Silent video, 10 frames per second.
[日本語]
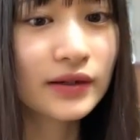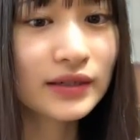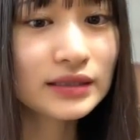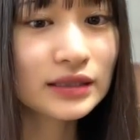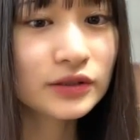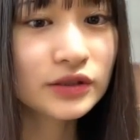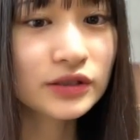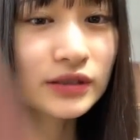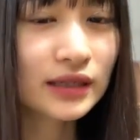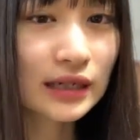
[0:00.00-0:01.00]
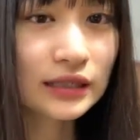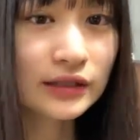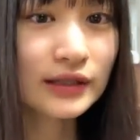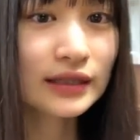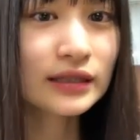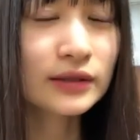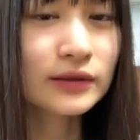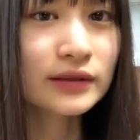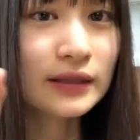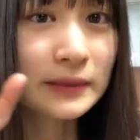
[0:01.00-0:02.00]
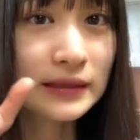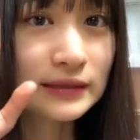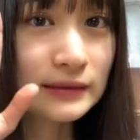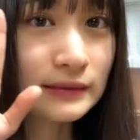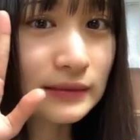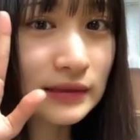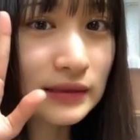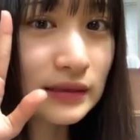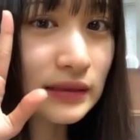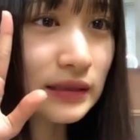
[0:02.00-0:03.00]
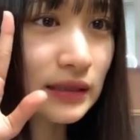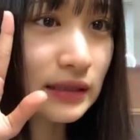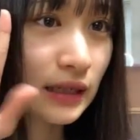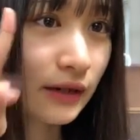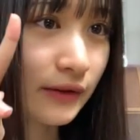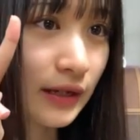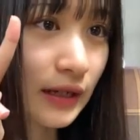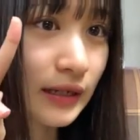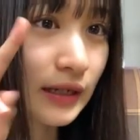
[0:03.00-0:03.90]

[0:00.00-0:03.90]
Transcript: イさん50単完了ありがとうございますしんじいちゃんさんかわいいありが